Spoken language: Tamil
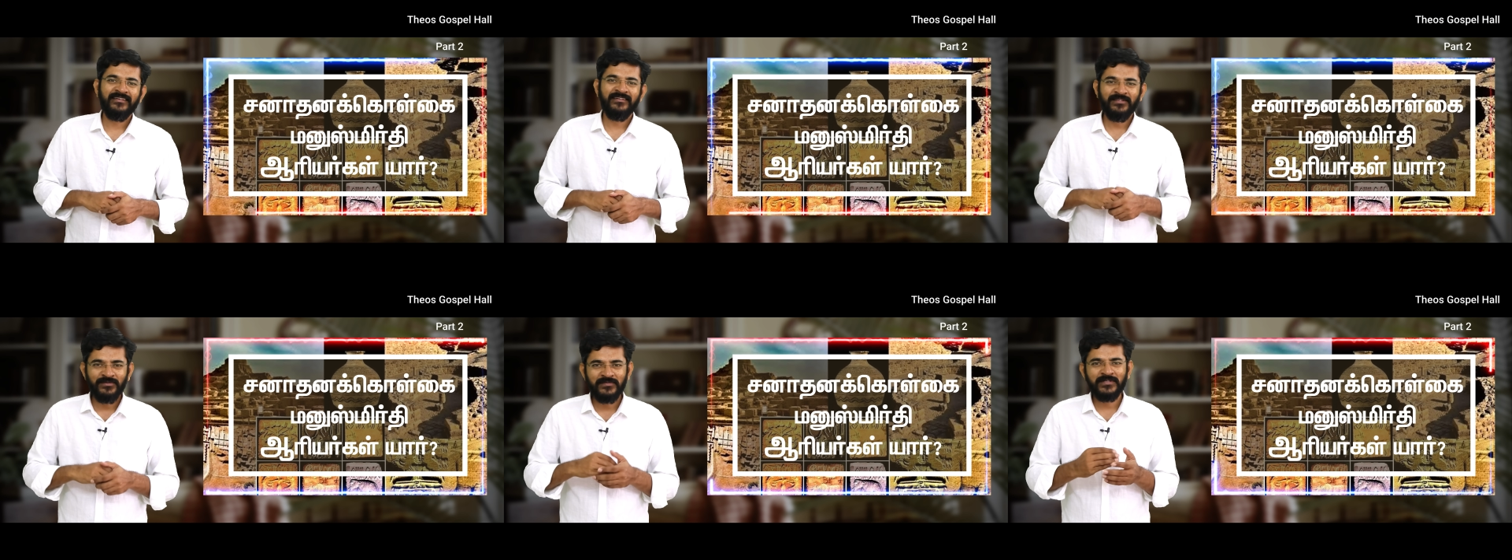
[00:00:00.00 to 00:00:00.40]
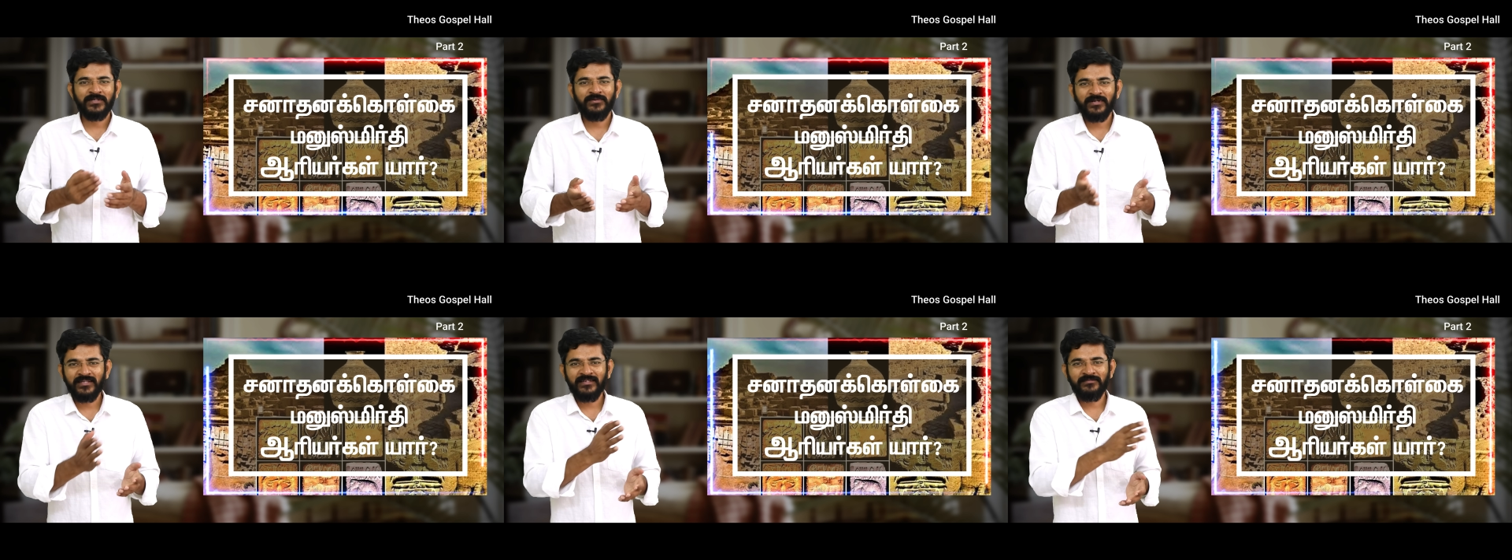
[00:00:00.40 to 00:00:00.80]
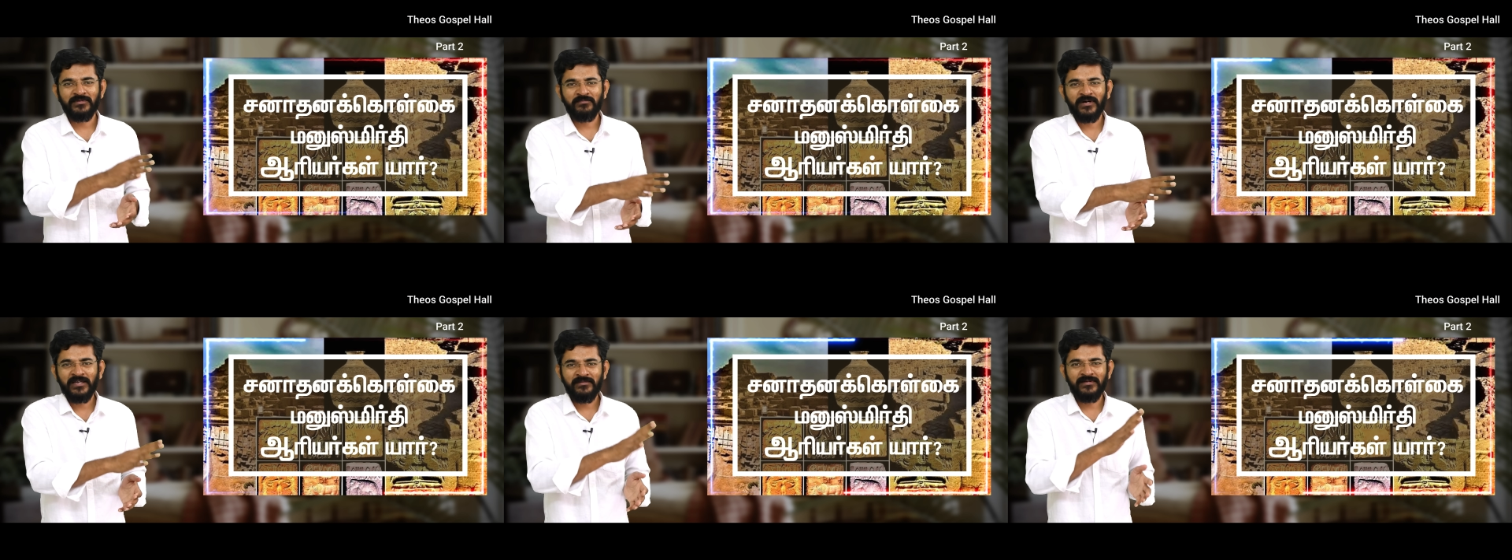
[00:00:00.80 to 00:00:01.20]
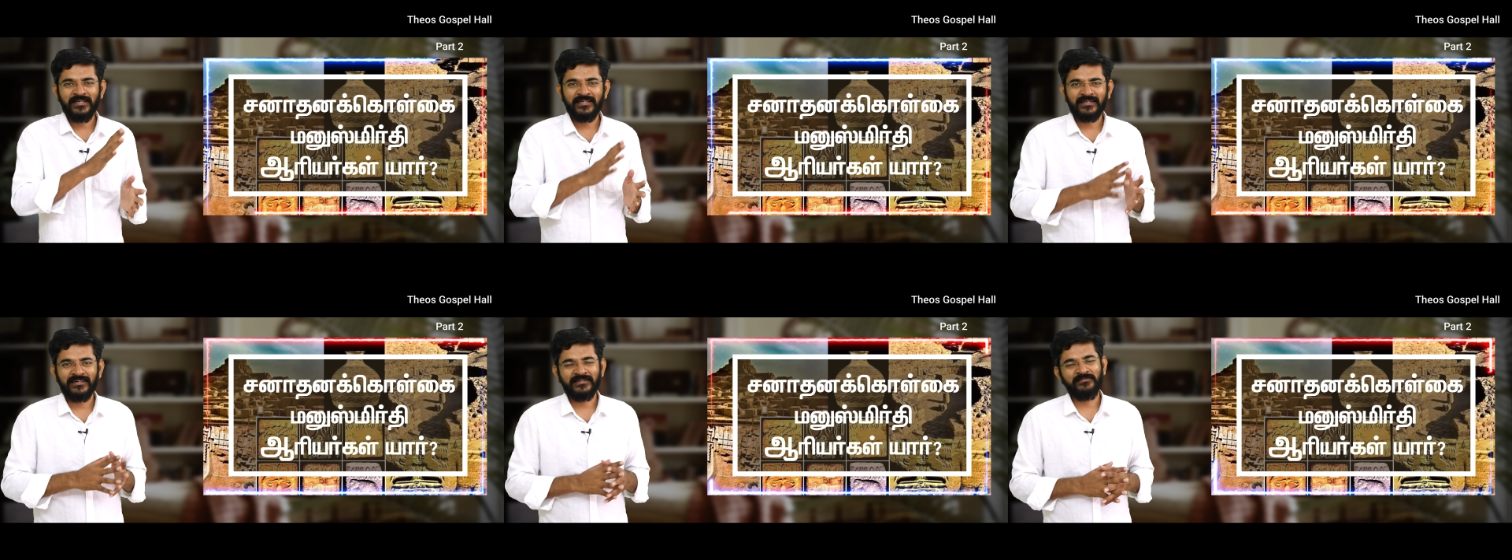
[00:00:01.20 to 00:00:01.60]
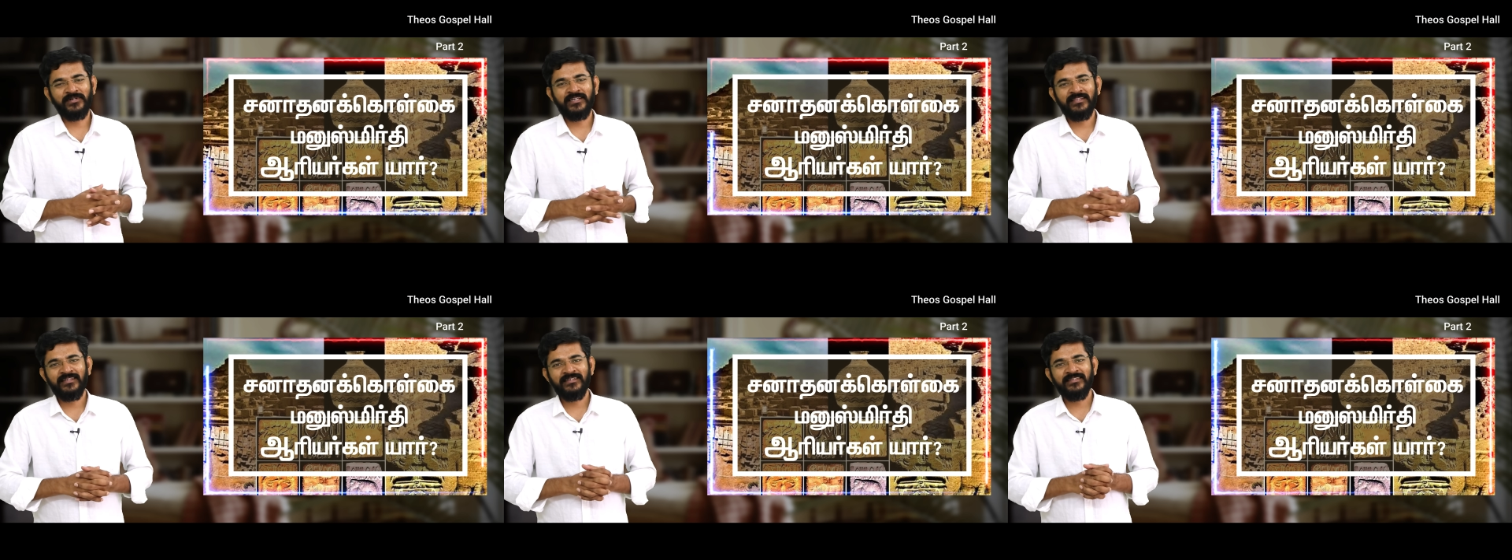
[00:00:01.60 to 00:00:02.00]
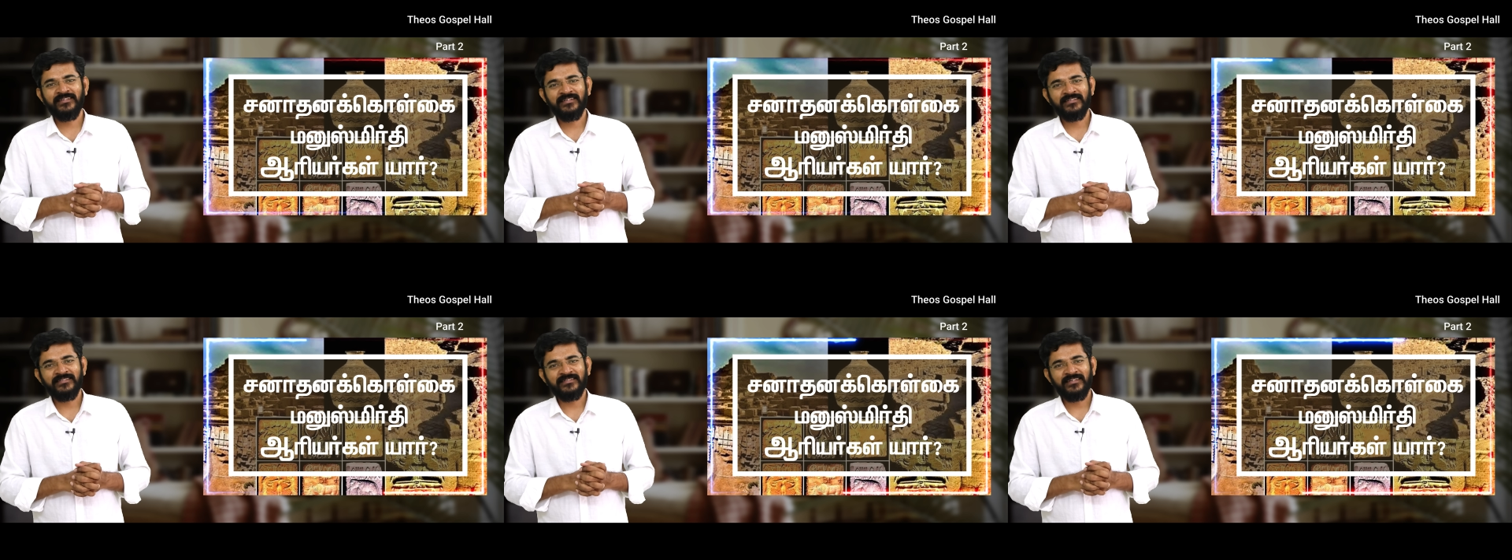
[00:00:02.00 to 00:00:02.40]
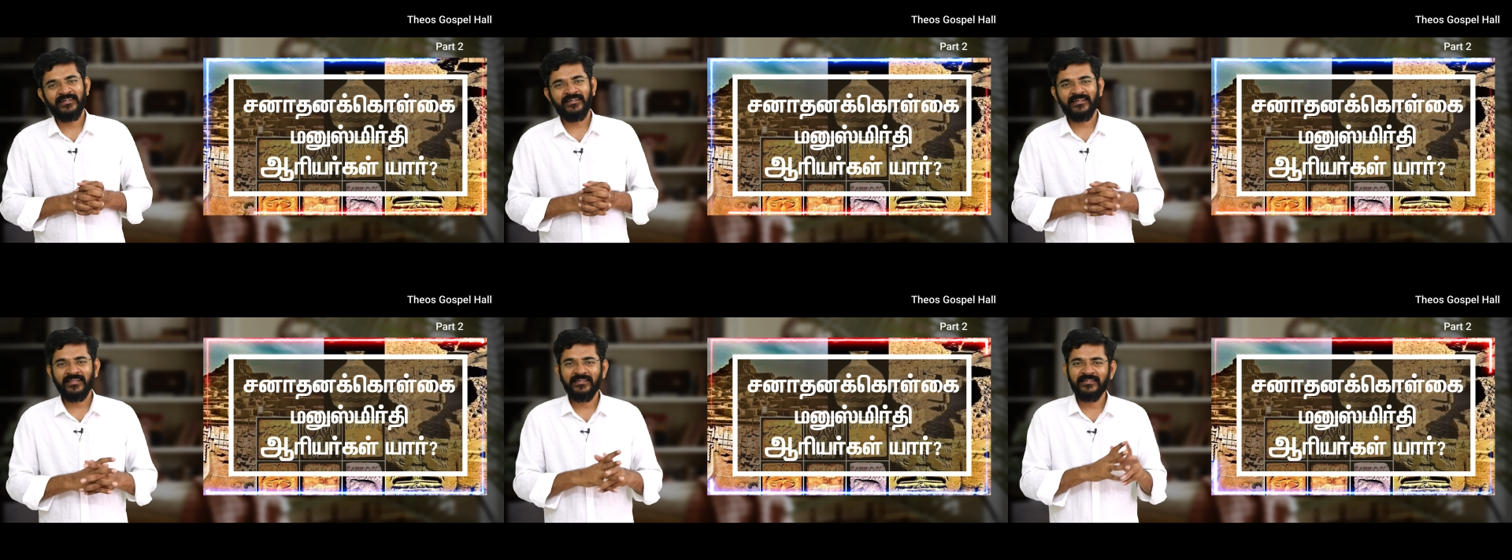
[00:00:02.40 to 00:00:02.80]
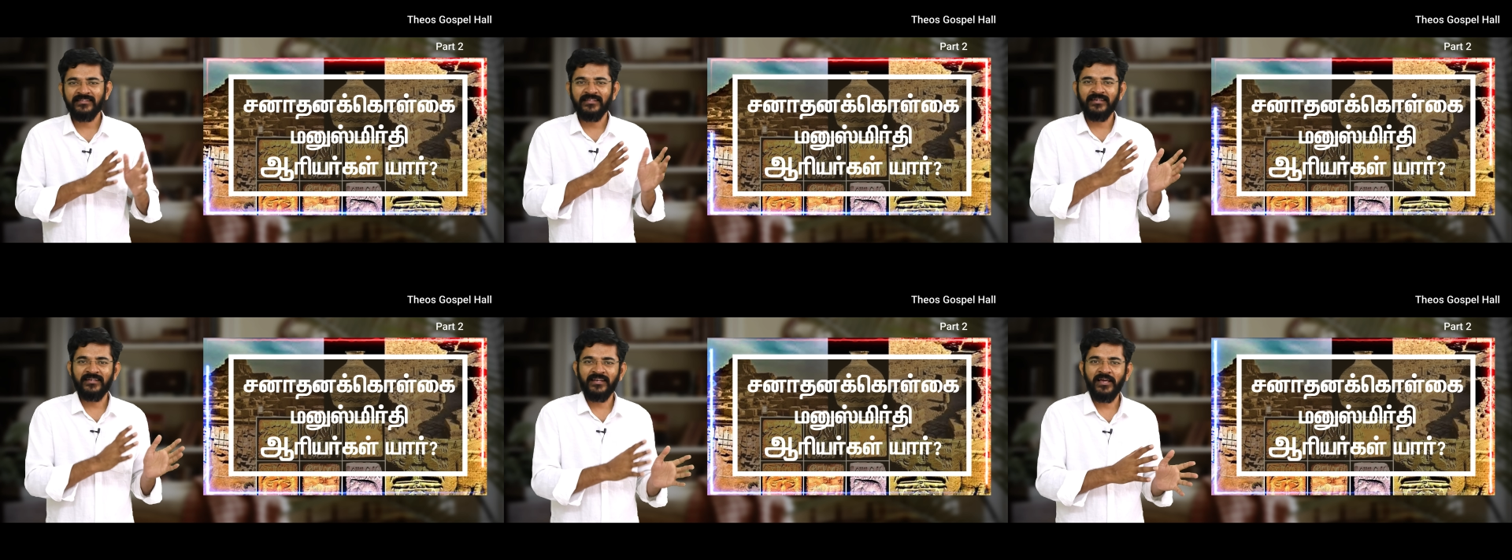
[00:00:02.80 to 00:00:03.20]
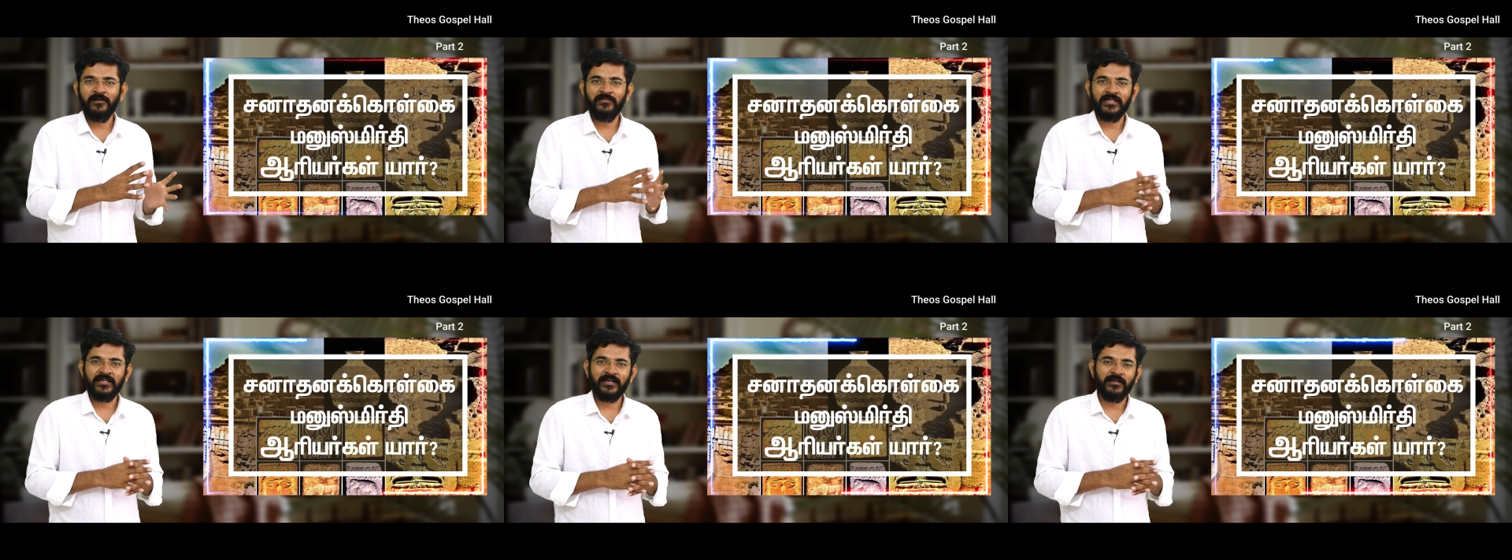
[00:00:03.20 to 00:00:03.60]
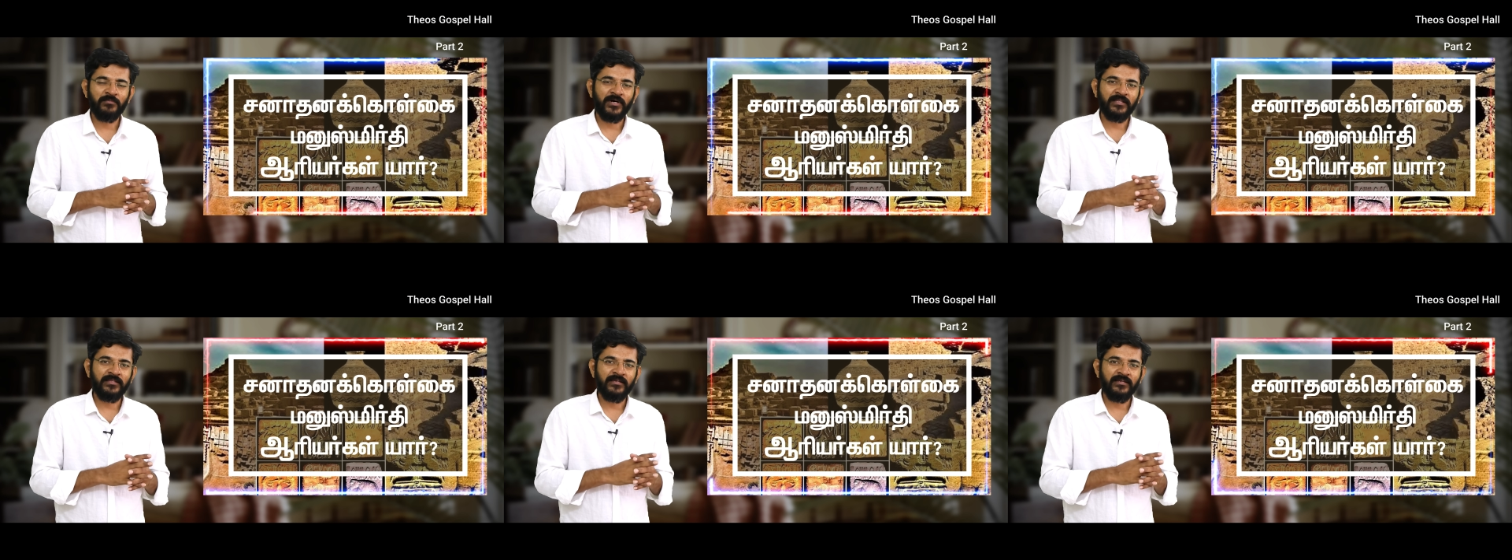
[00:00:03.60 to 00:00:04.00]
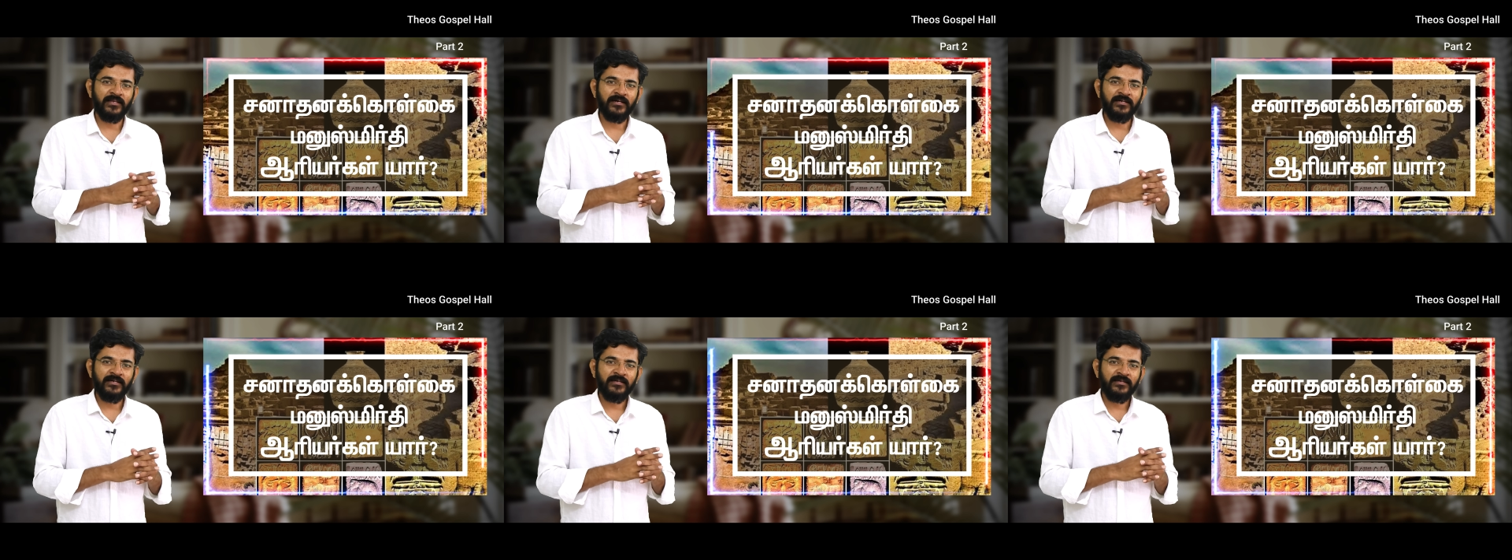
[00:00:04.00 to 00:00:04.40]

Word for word: இதுவும் கூட நம்ம பைபிளில் இருக்கிற மாதிரி தான் இருக்குது அந்த இருந்த லேவியர்கள் பார்த்தீங்கன்னா